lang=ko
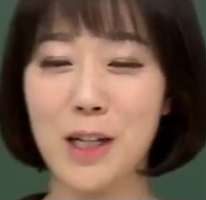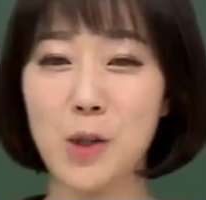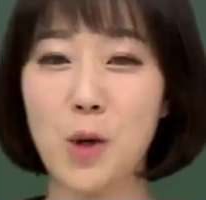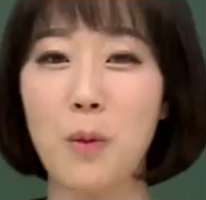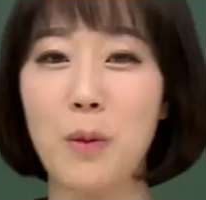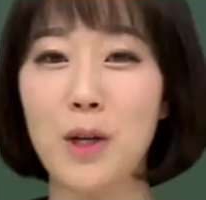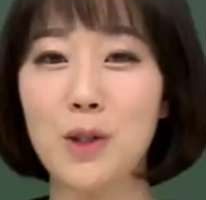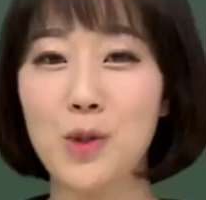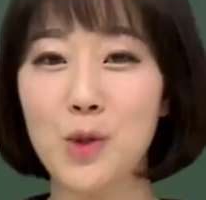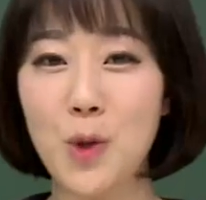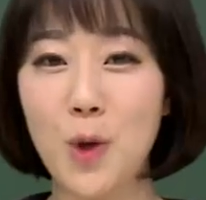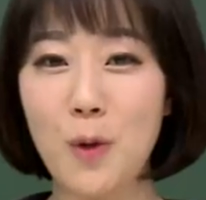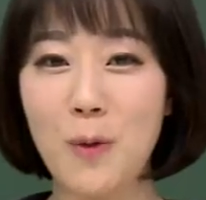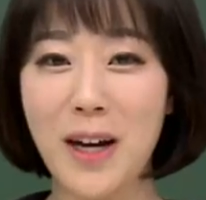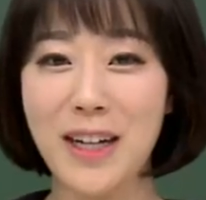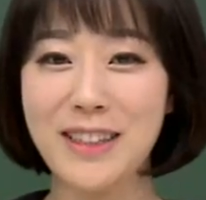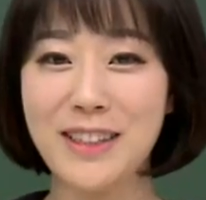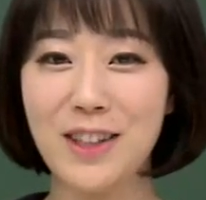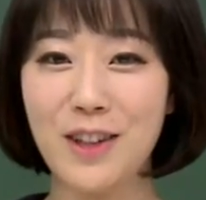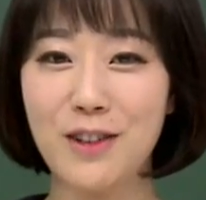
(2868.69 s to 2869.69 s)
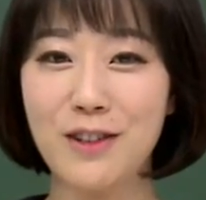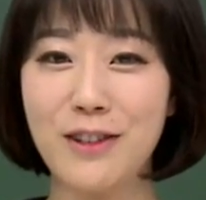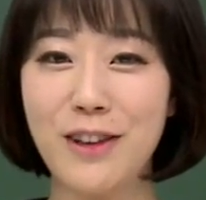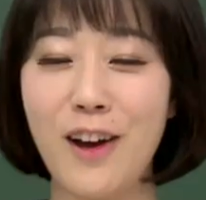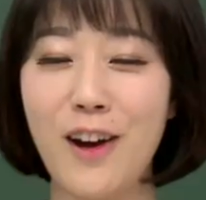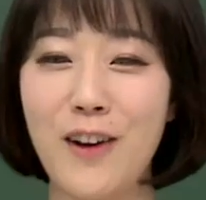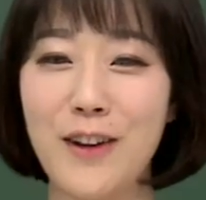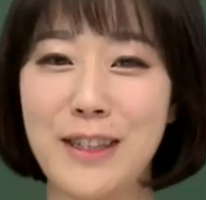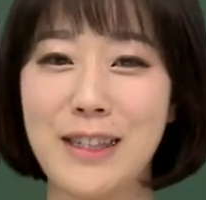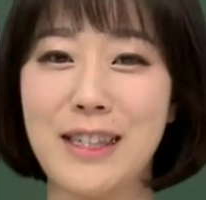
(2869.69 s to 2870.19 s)
정말 수고
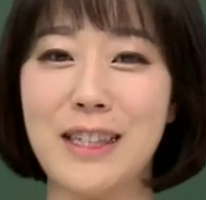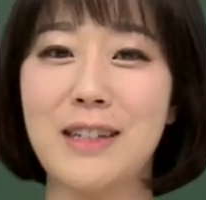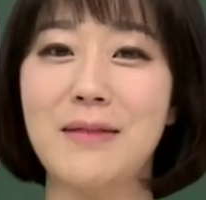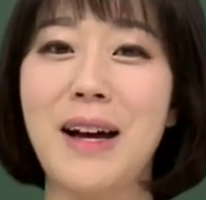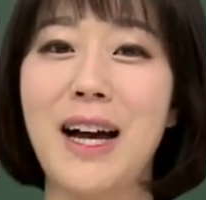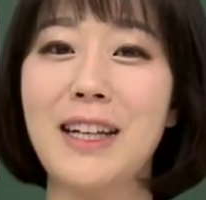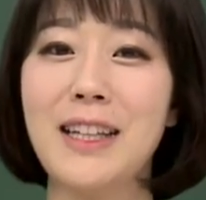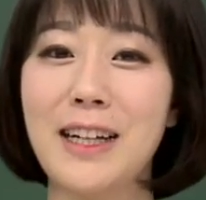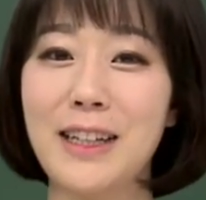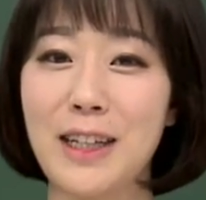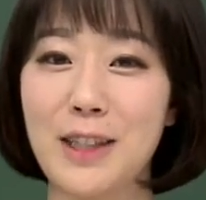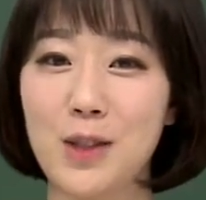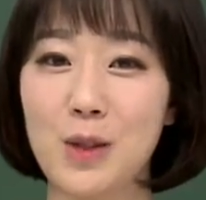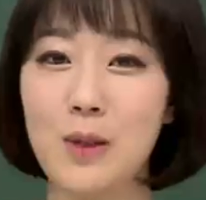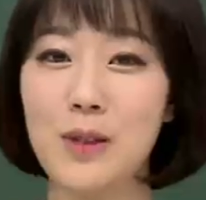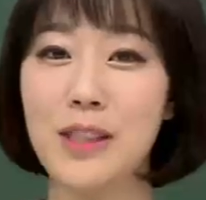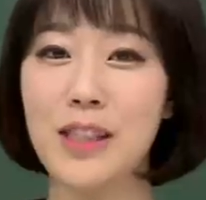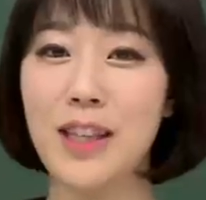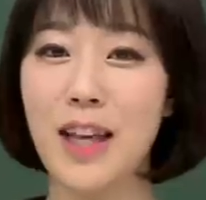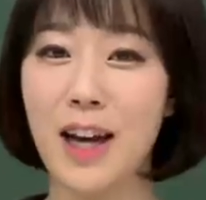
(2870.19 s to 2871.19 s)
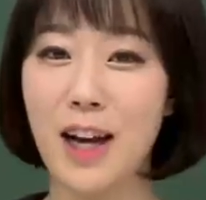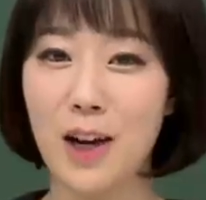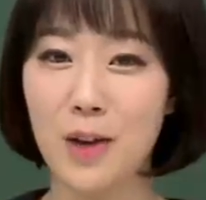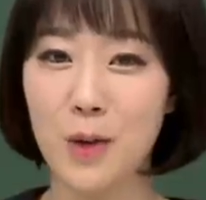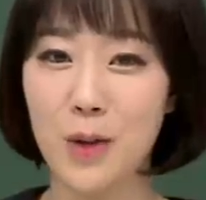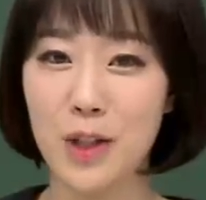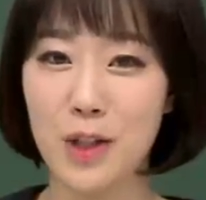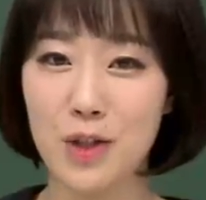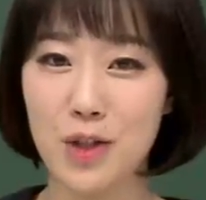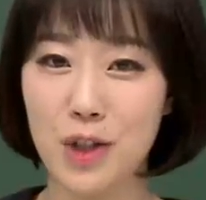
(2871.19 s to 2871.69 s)
많으셨고요. 지금 하단에 숙제
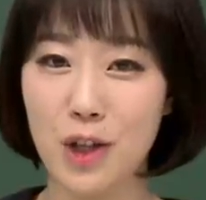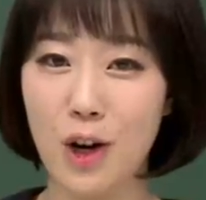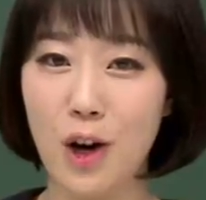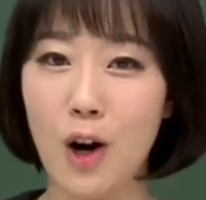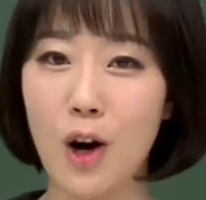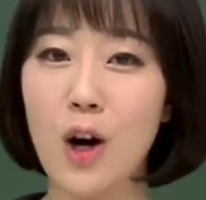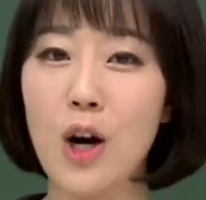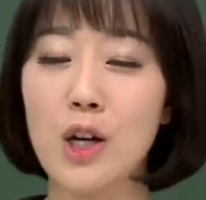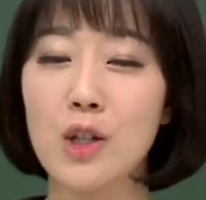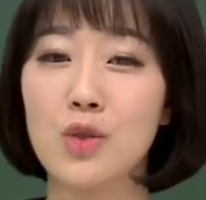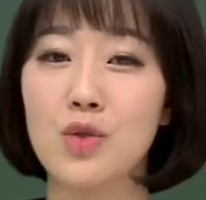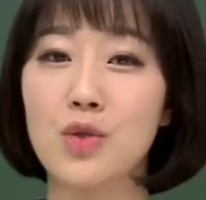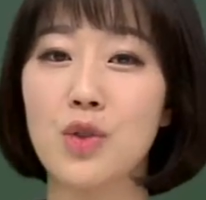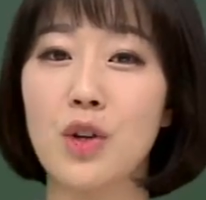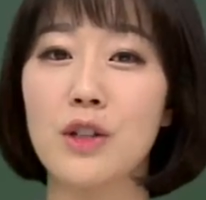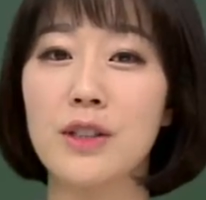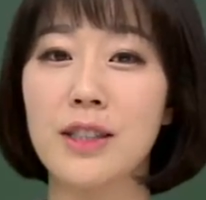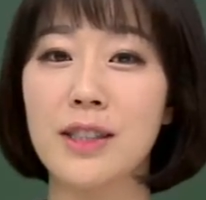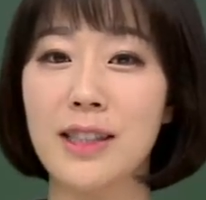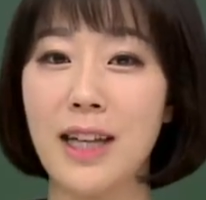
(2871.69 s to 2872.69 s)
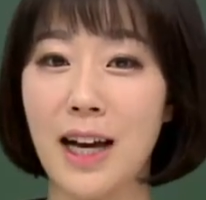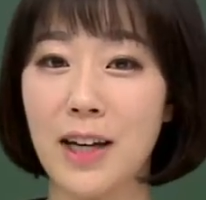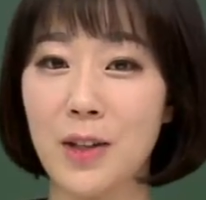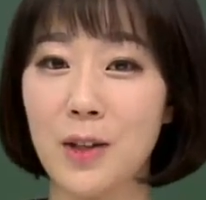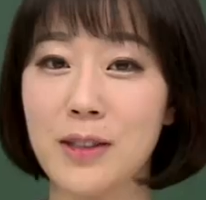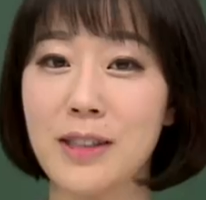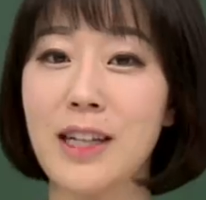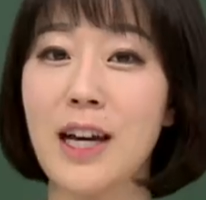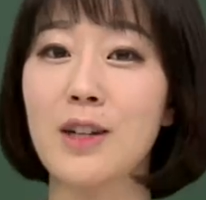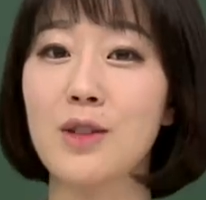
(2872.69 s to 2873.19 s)
나가고 있죠. 주어진
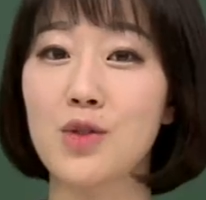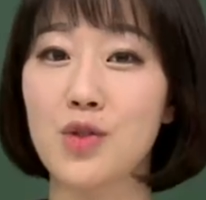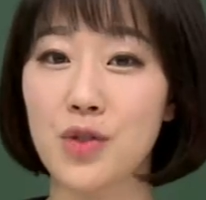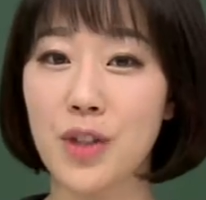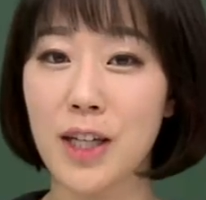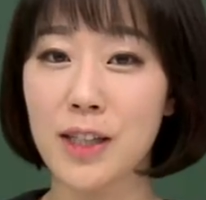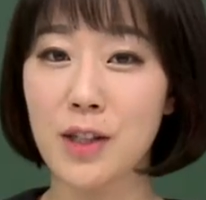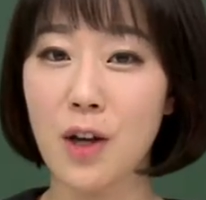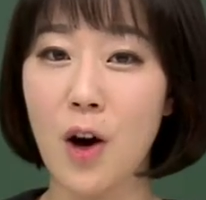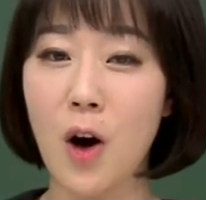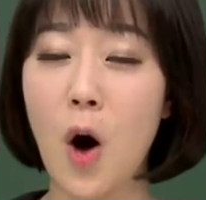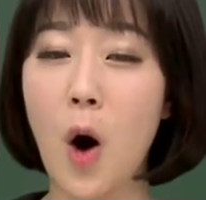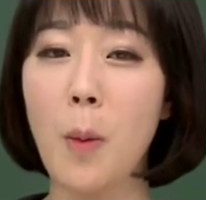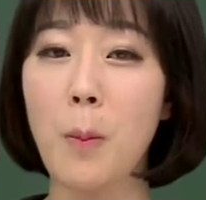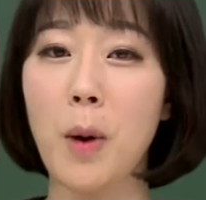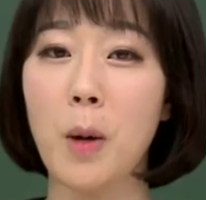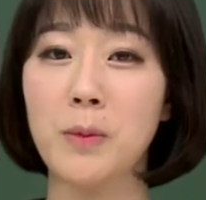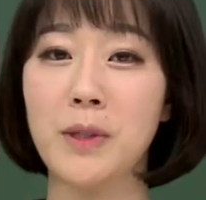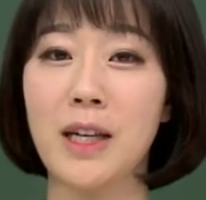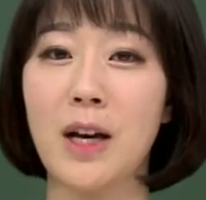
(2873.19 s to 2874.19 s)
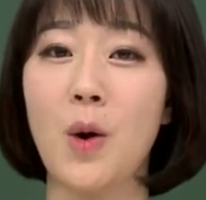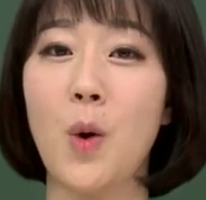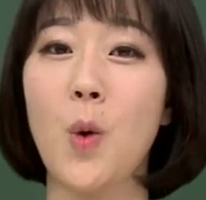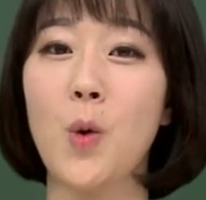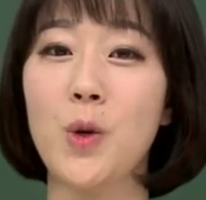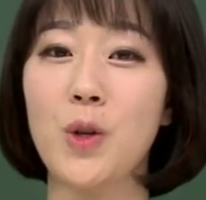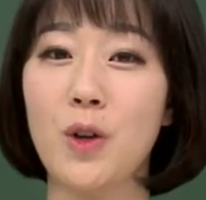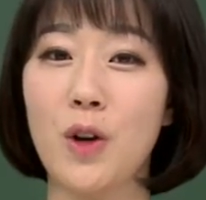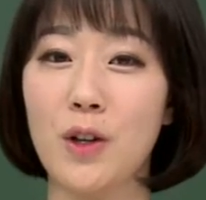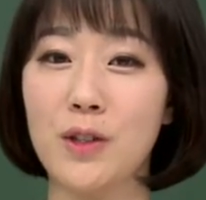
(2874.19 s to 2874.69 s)
단어쌍 중에서 어법상
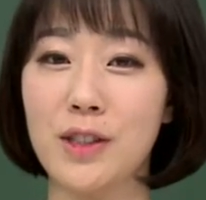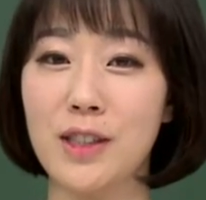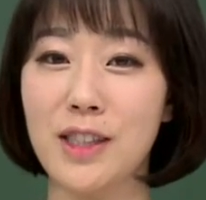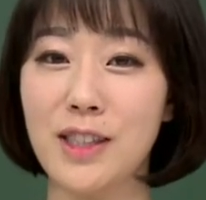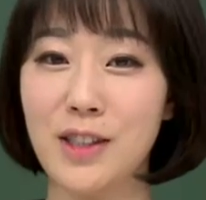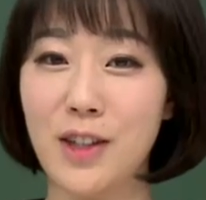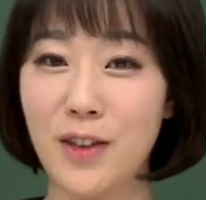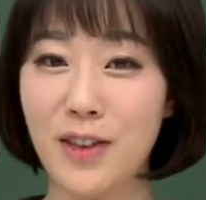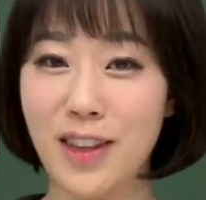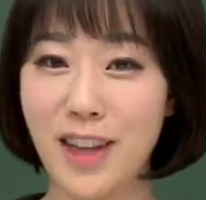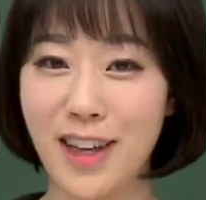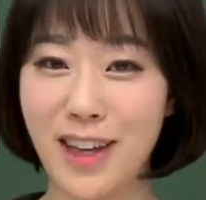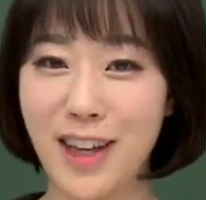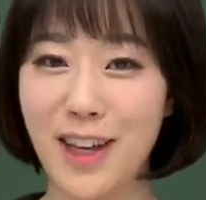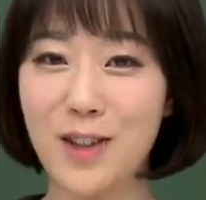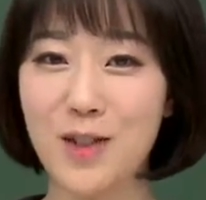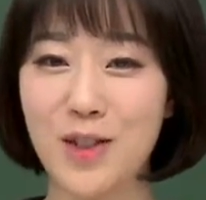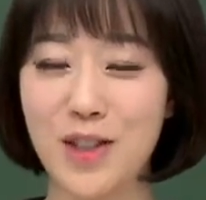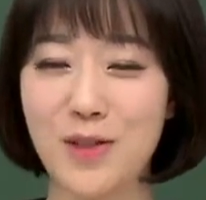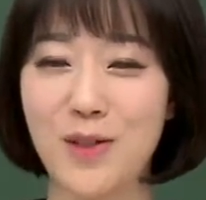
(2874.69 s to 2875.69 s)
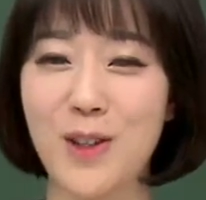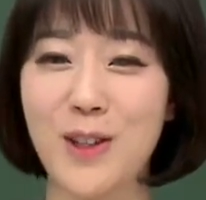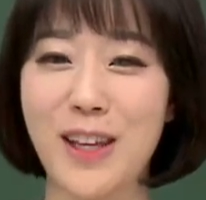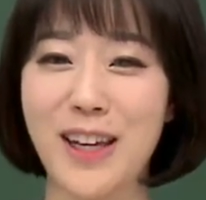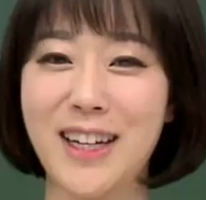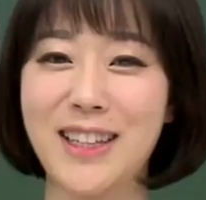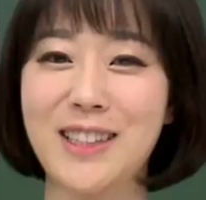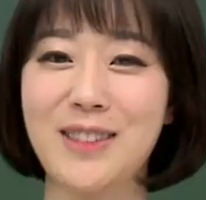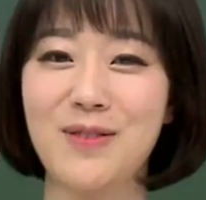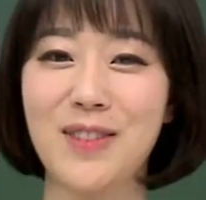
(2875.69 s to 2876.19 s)
옳은 것을 선택해 주시면
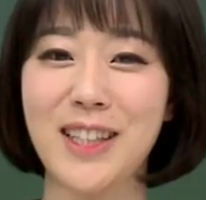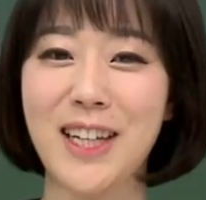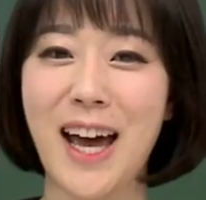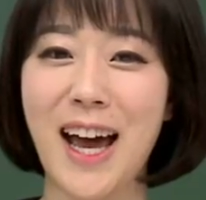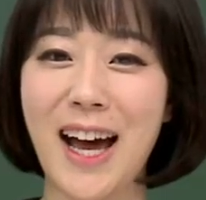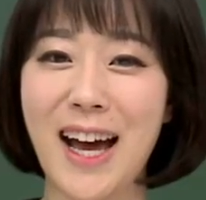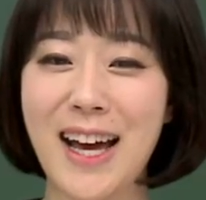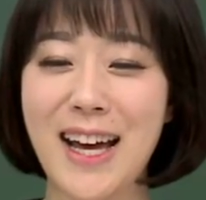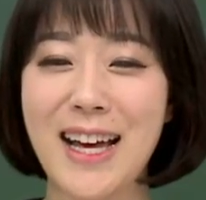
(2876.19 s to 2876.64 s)
되겠습니다.